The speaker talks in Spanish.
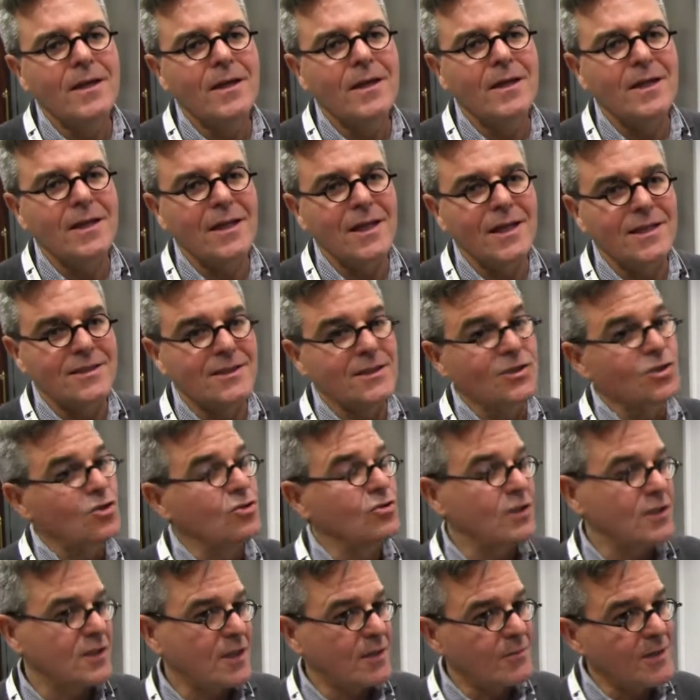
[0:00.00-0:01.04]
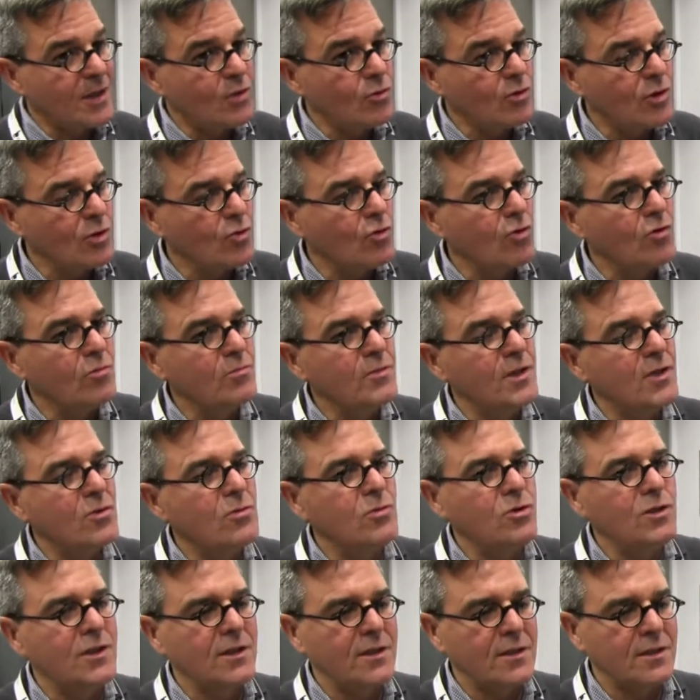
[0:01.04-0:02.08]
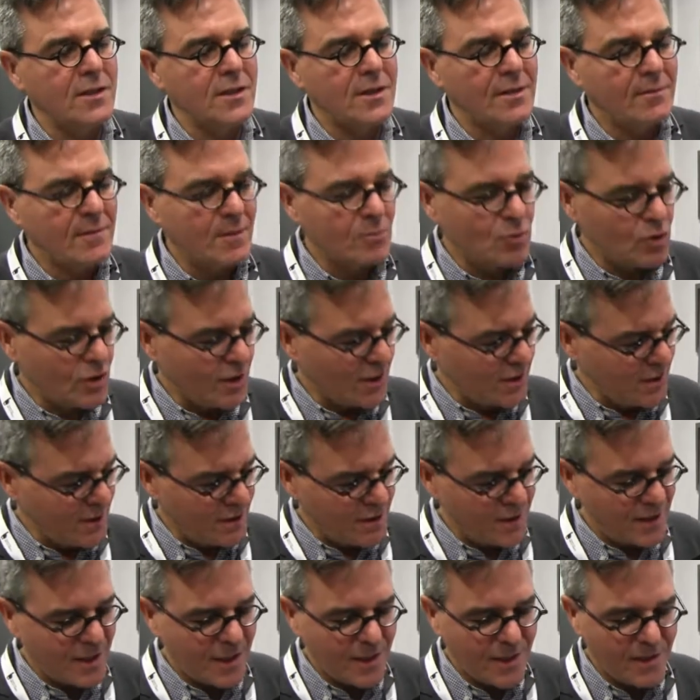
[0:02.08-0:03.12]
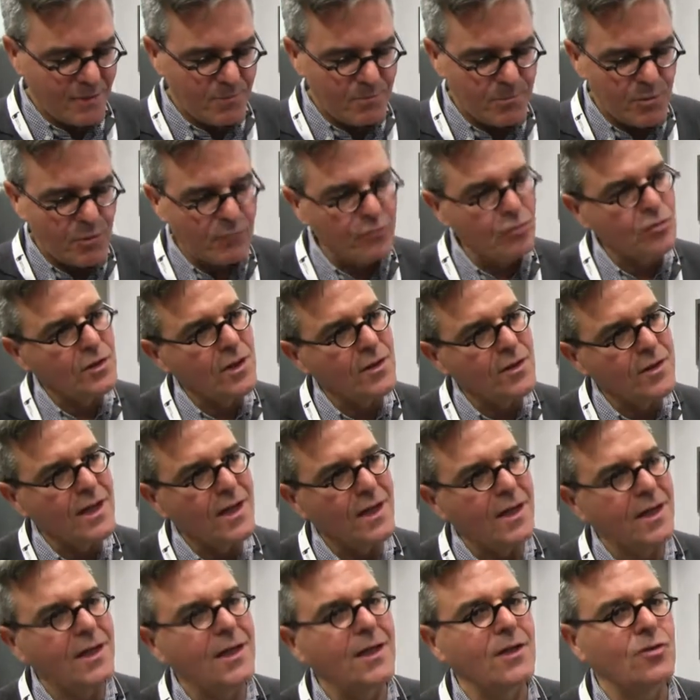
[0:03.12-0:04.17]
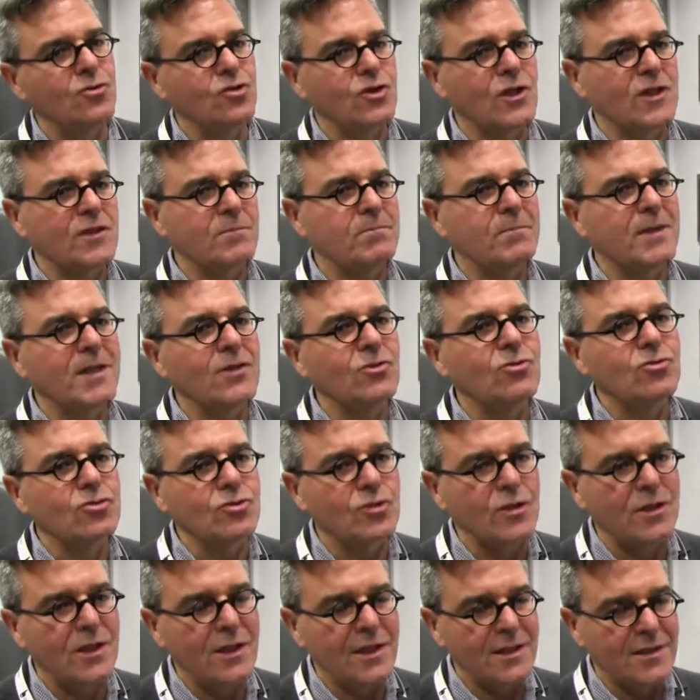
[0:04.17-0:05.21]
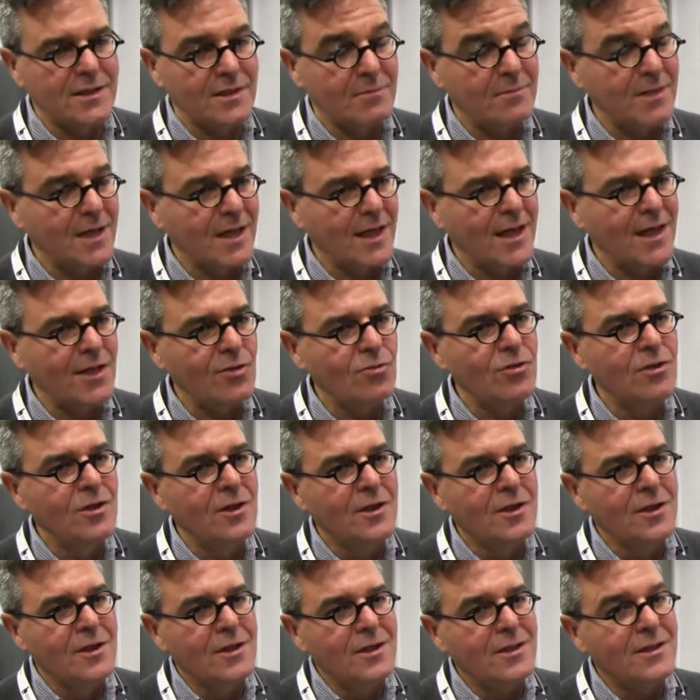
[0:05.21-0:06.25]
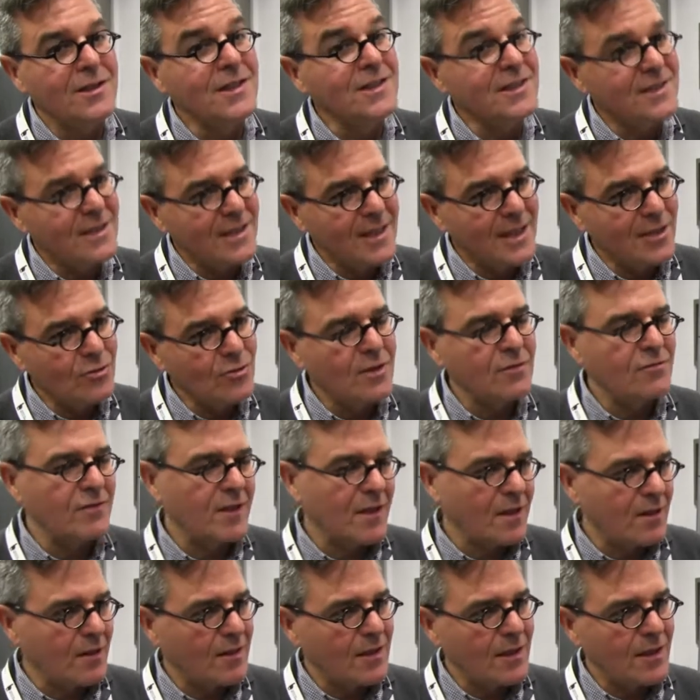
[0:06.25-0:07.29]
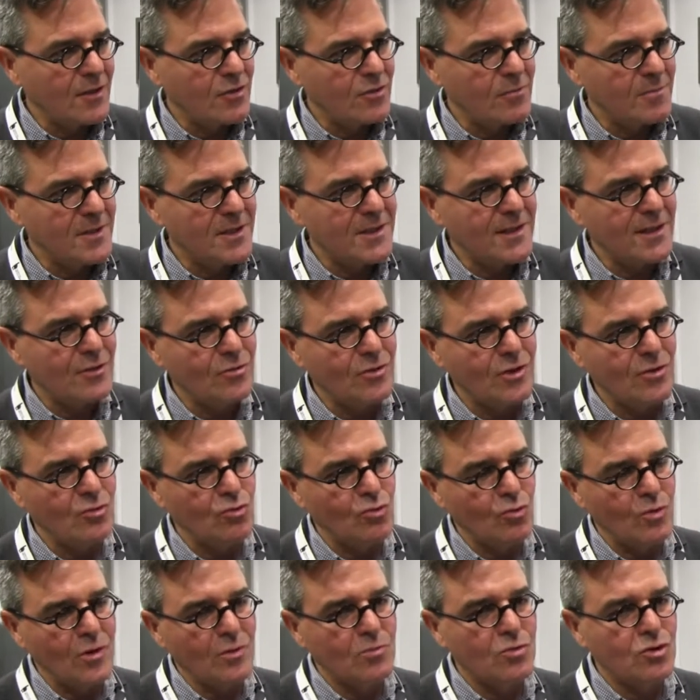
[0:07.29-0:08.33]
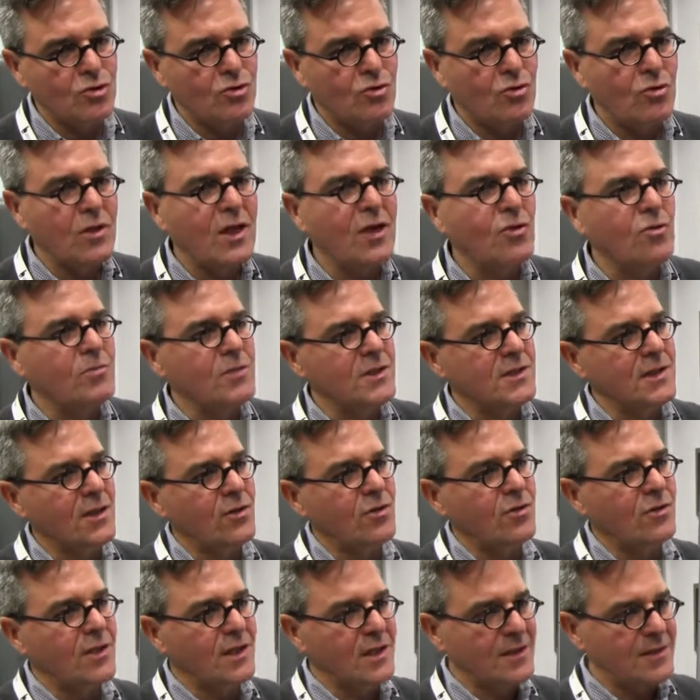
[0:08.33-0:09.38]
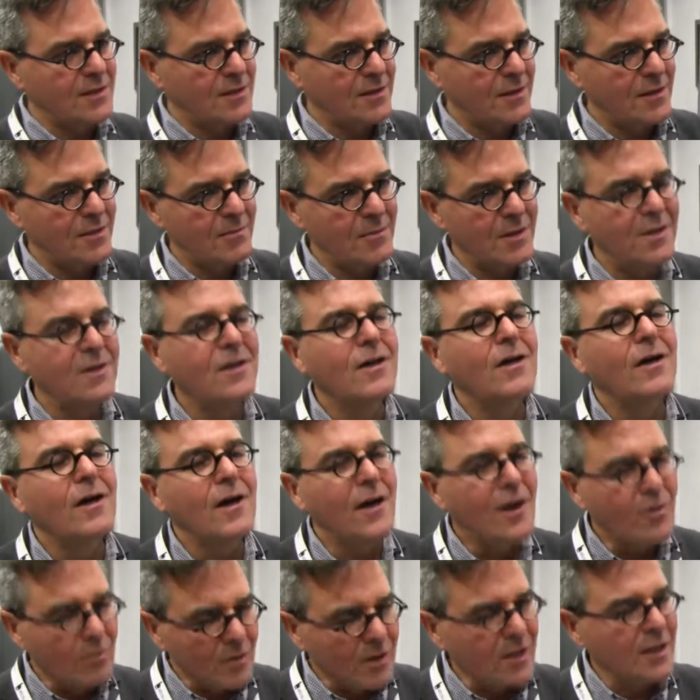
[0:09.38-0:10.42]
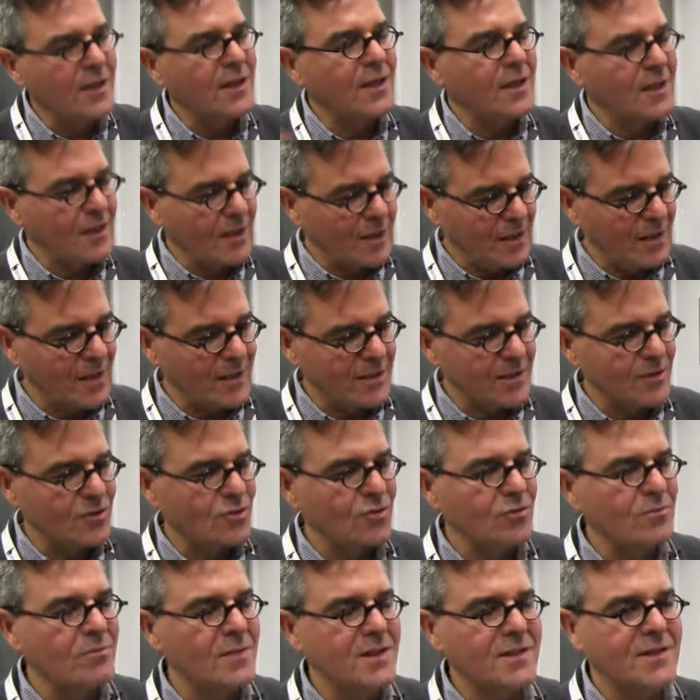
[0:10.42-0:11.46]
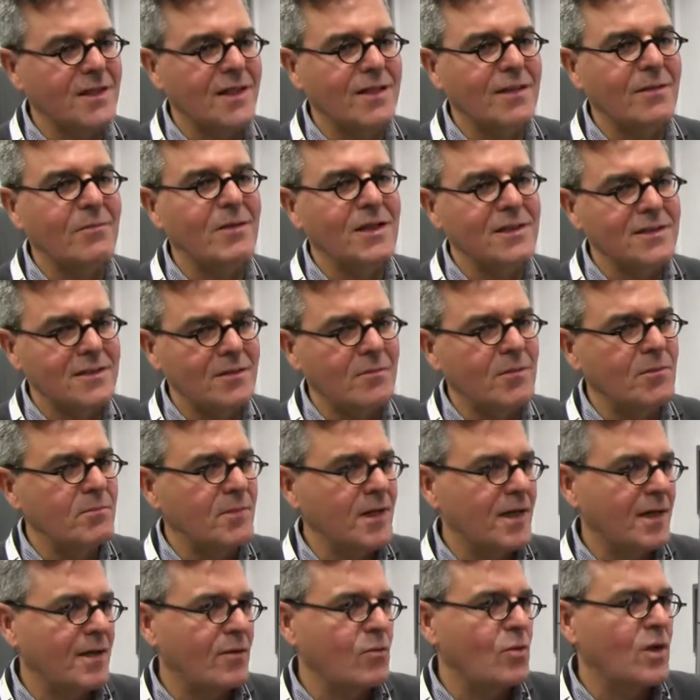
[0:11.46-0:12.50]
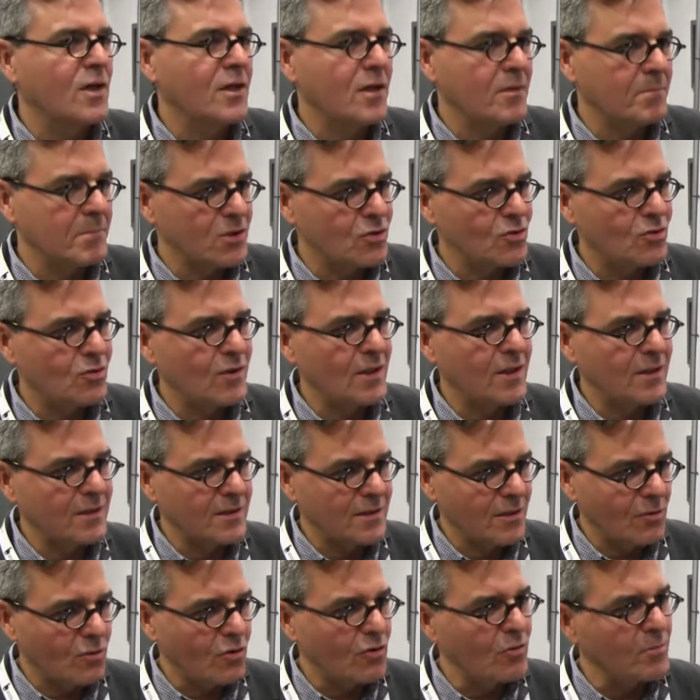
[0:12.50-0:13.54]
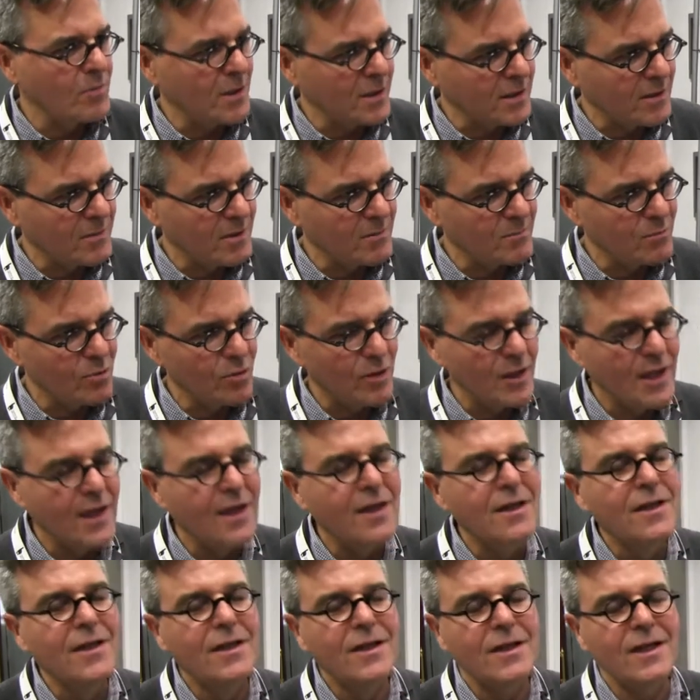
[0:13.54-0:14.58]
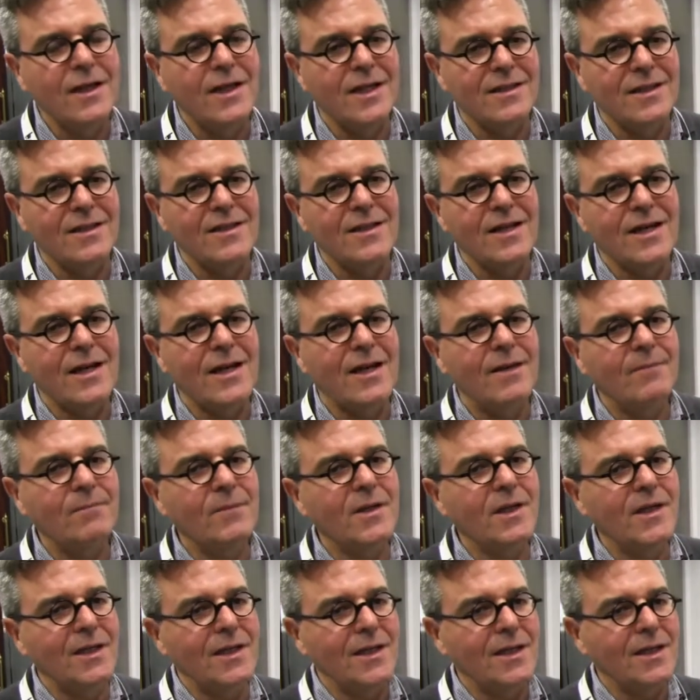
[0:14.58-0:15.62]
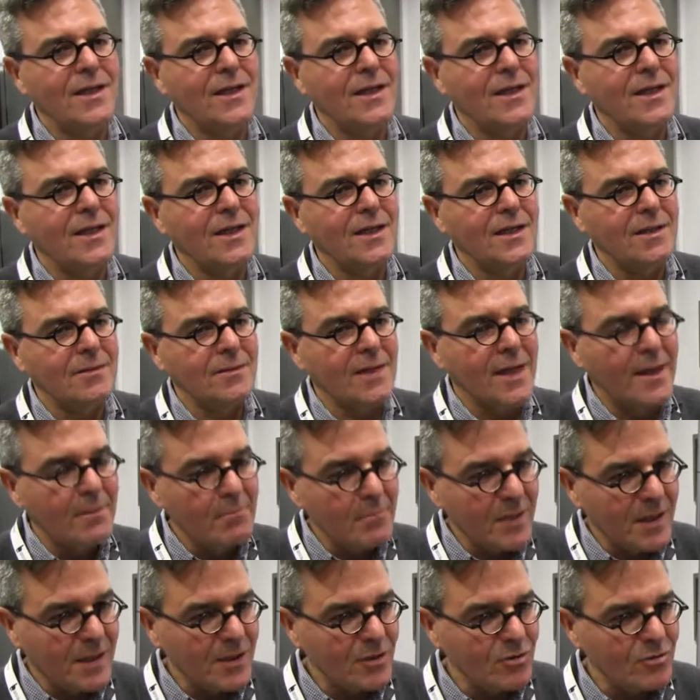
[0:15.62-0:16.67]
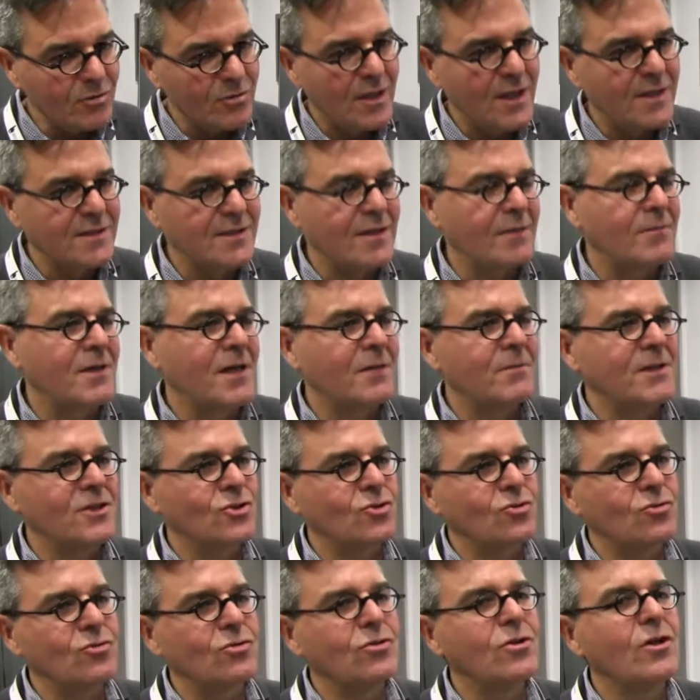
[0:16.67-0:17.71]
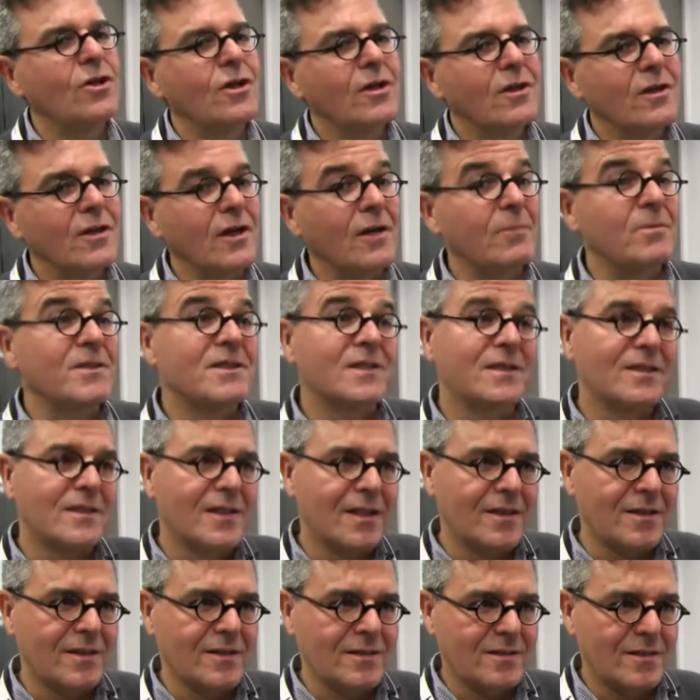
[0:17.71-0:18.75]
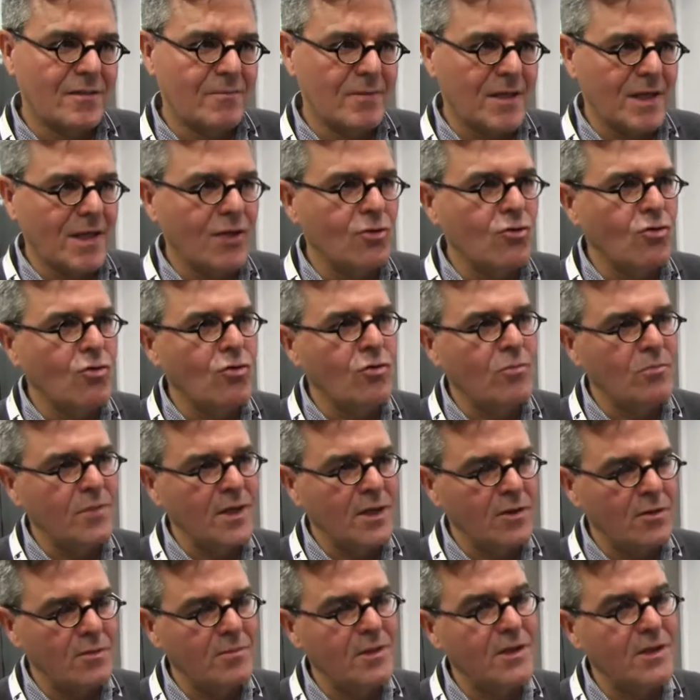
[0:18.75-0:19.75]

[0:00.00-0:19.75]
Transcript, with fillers: En la sesión de trabajo de Colombia, como te decía, vamos a intentar profundizar profundizar en los aspectos de ese mercado y este año, a diferencia del año pasado que tuvimos toda la conversación en streaming, aunque eh, la sesión va a estar también en streaming para que cualquier persona desde Colombia también pueda eh, atenderla, eh, han venido hasta Barbastro representantes del mercado colombiano.